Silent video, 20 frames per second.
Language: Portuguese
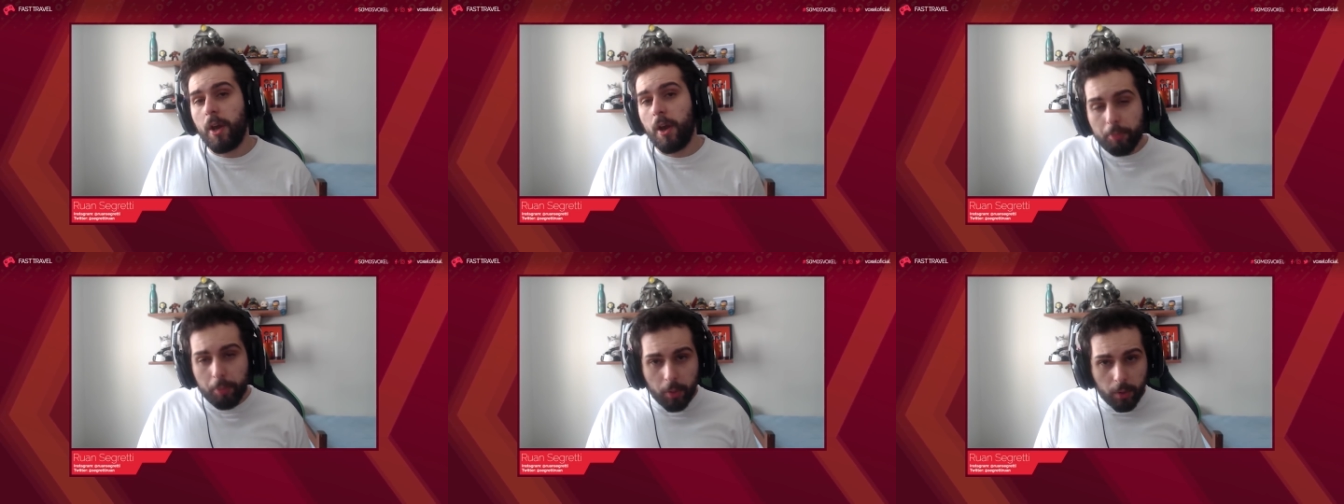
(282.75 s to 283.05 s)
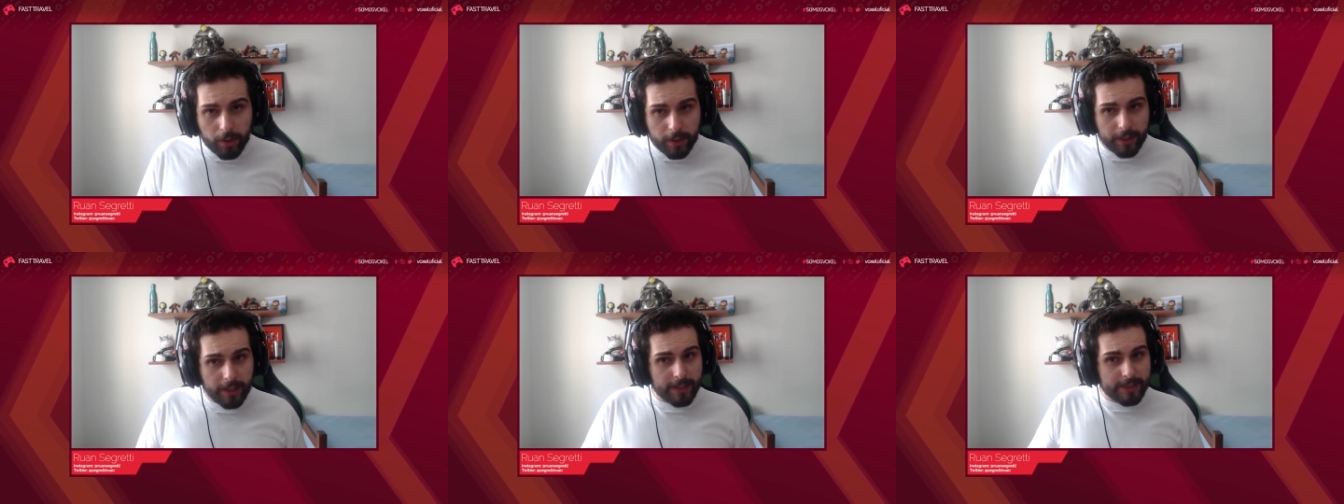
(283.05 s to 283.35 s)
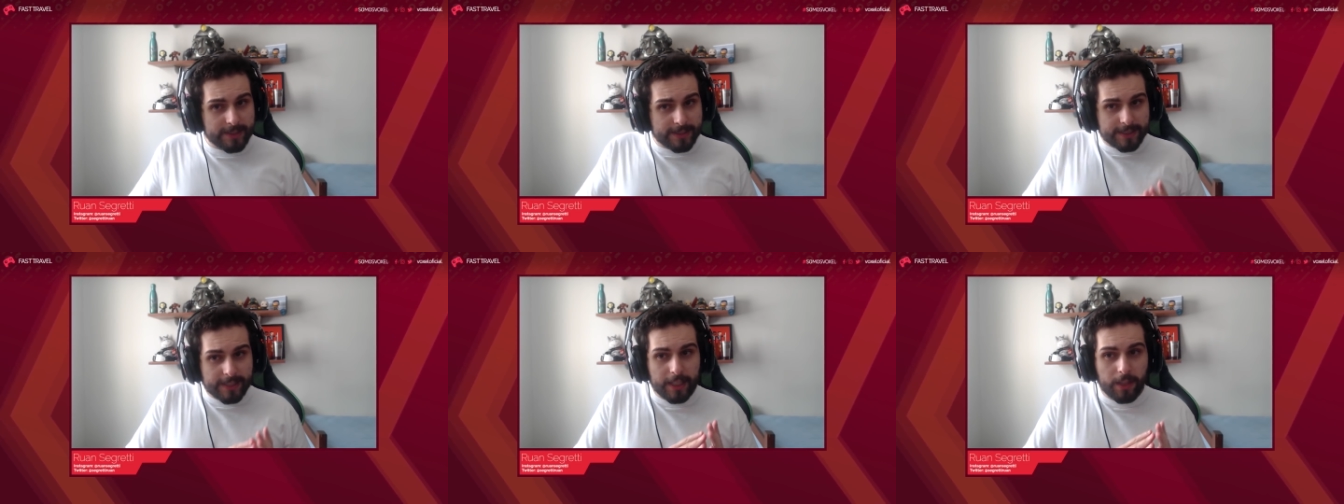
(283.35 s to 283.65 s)
porque
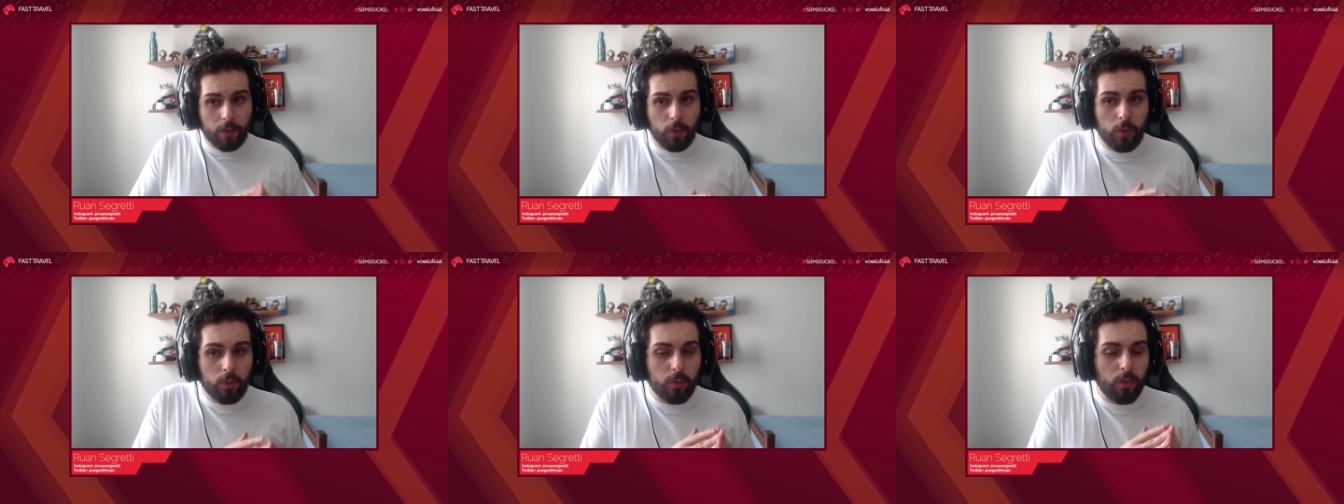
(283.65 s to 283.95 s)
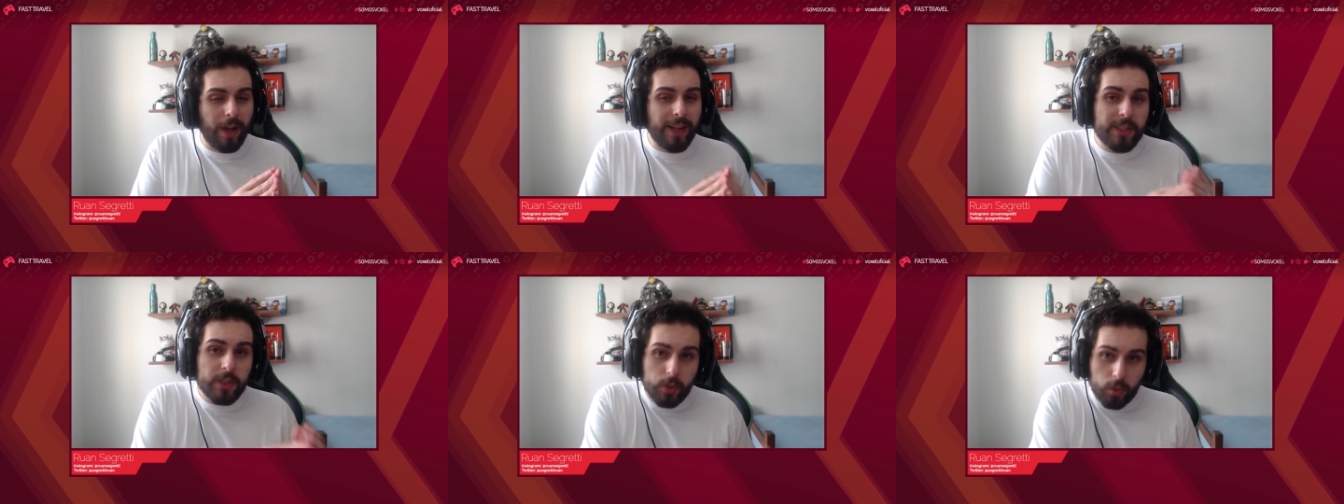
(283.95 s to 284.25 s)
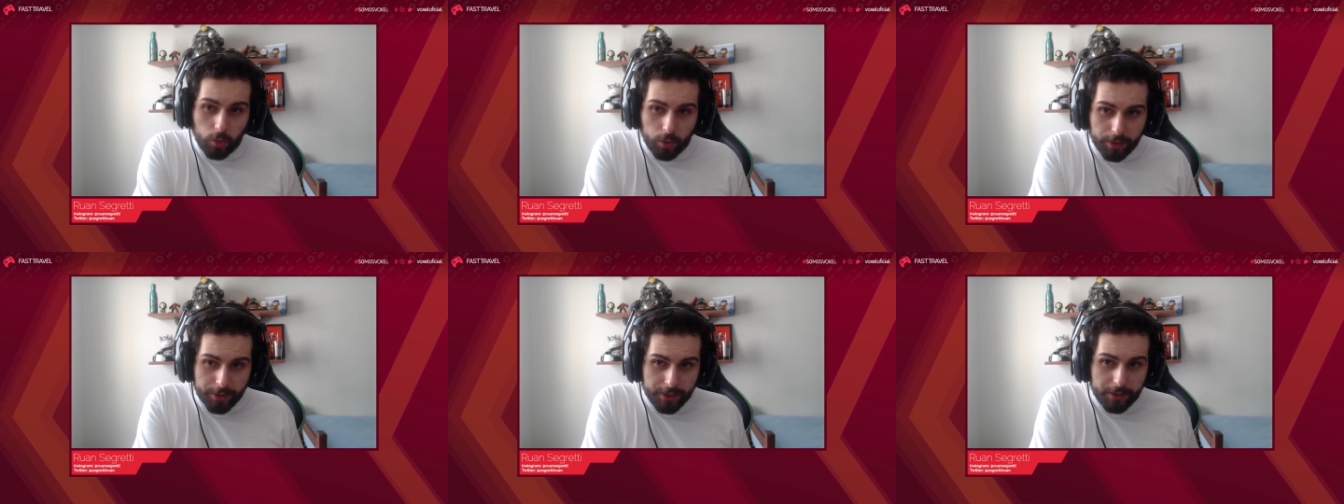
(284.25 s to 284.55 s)
segundo a
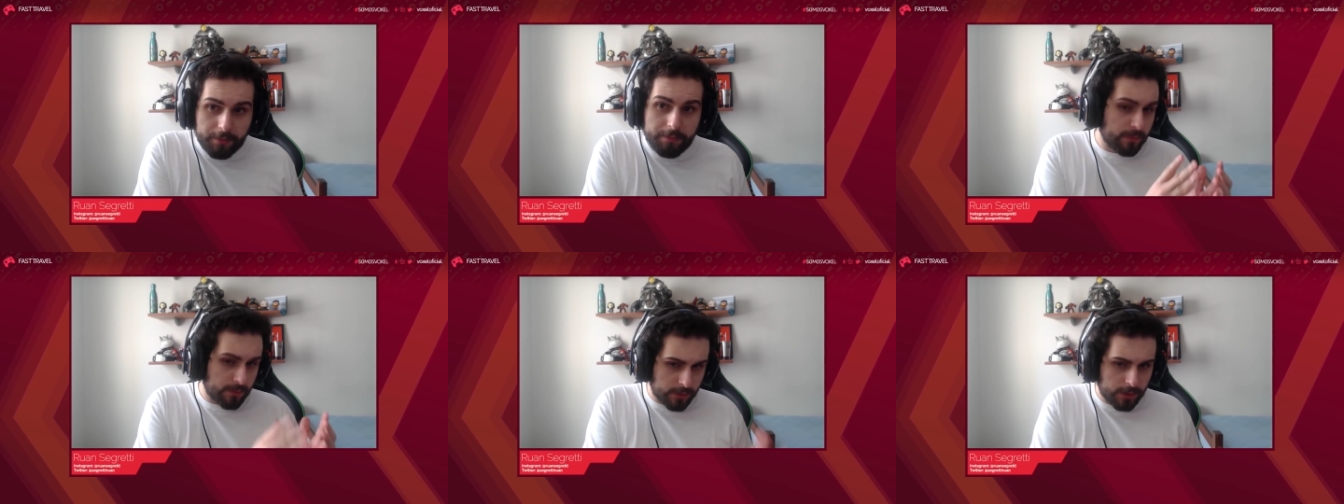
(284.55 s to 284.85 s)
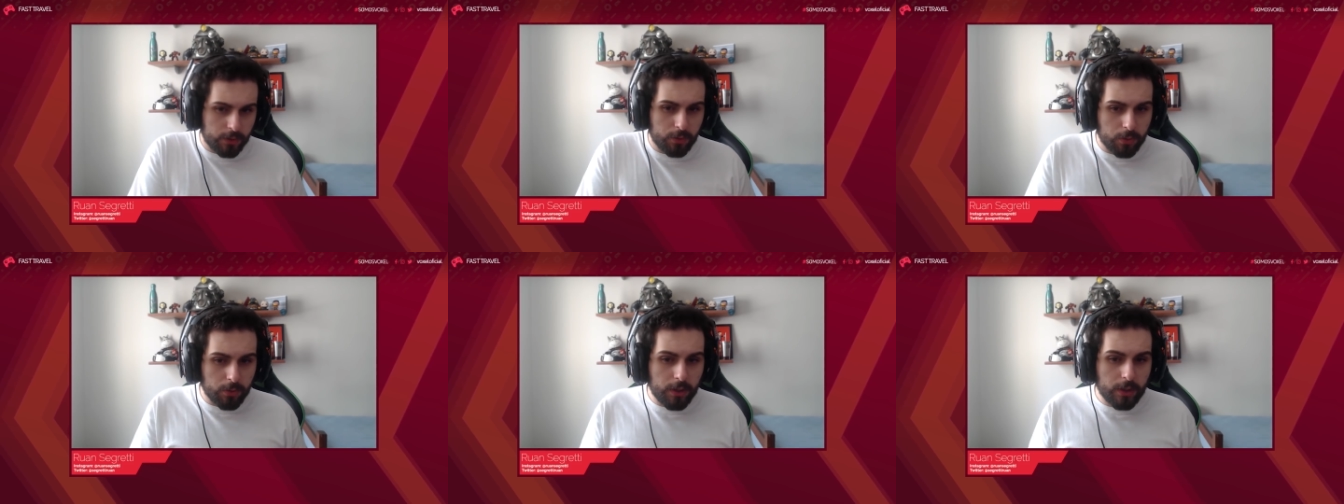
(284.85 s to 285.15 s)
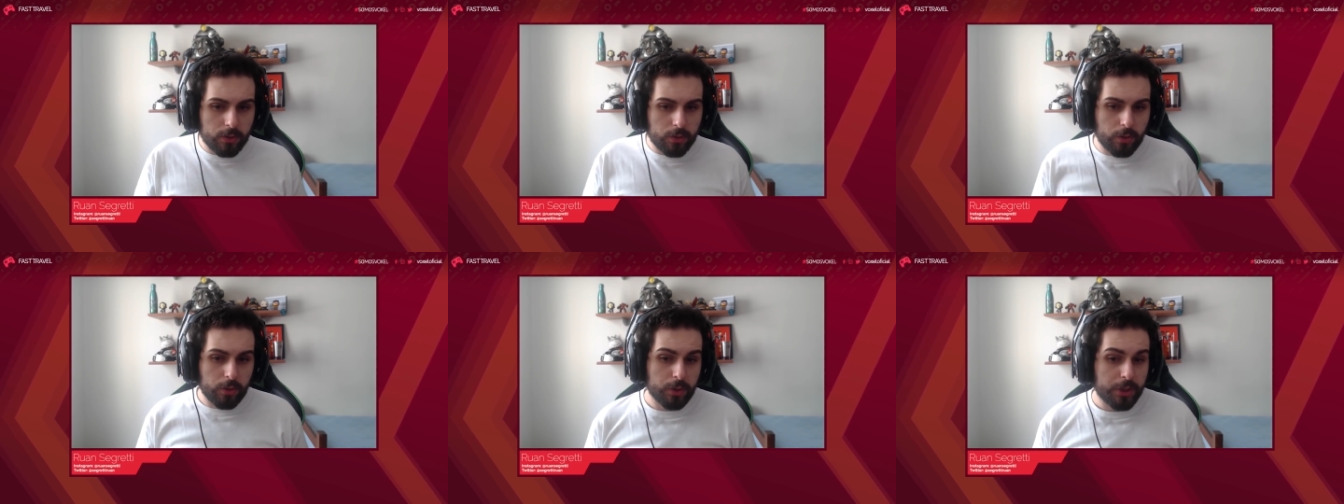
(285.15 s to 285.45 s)
Sony, segundo a
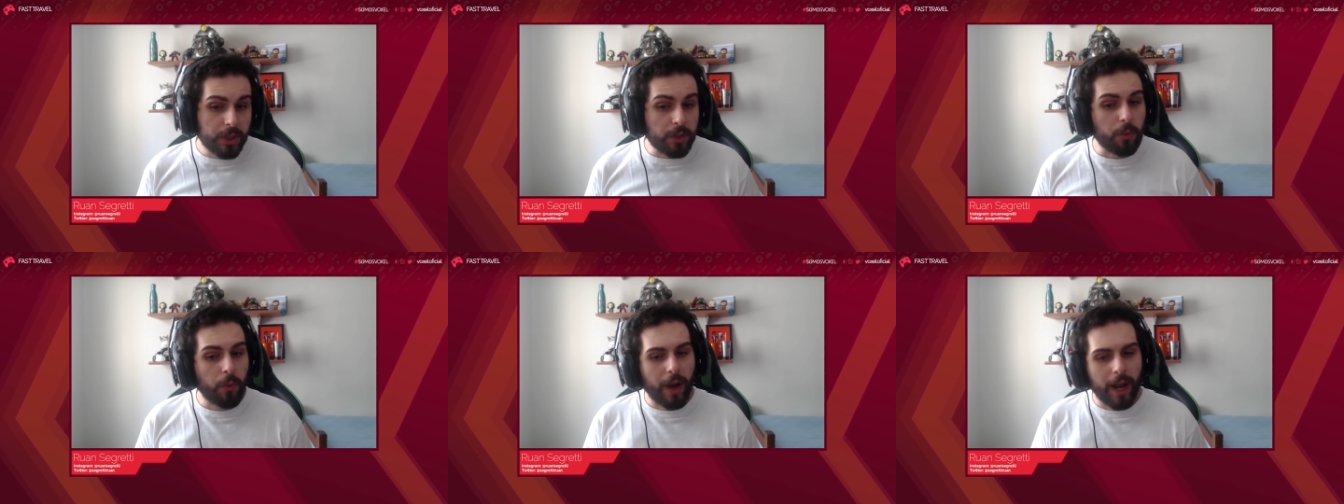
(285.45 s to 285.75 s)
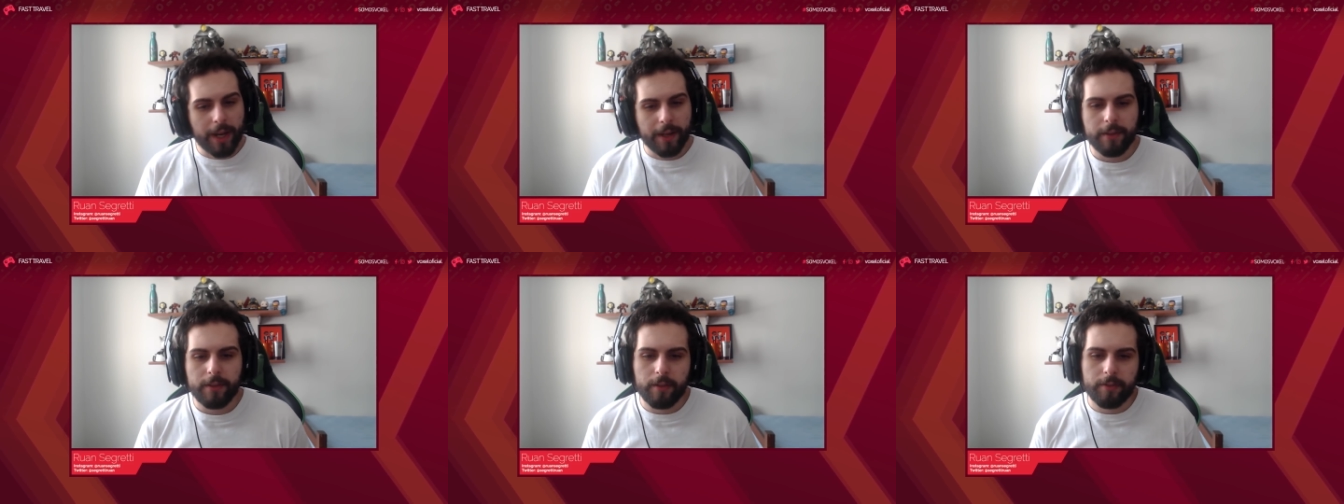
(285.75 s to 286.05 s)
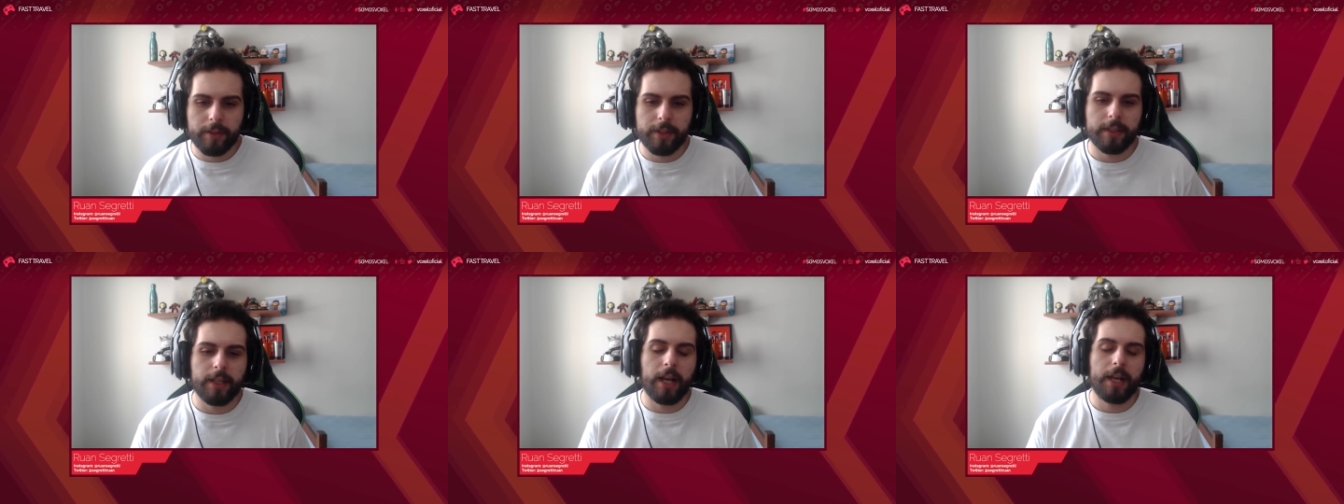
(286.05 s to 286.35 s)
Sony, o Jim Ryan, na
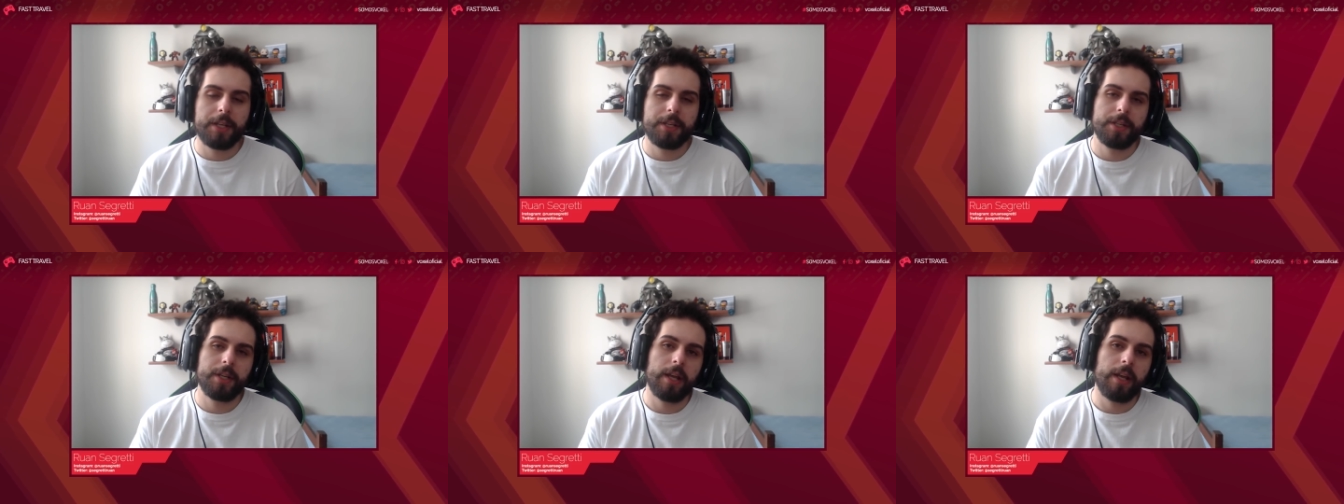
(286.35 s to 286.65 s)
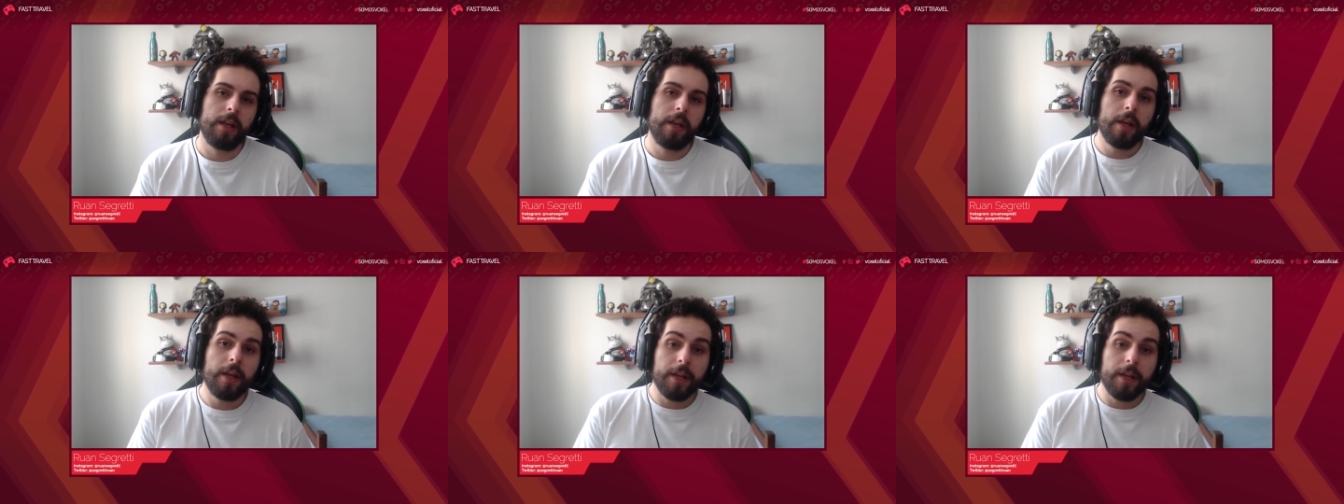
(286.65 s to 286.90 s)
verdade, né,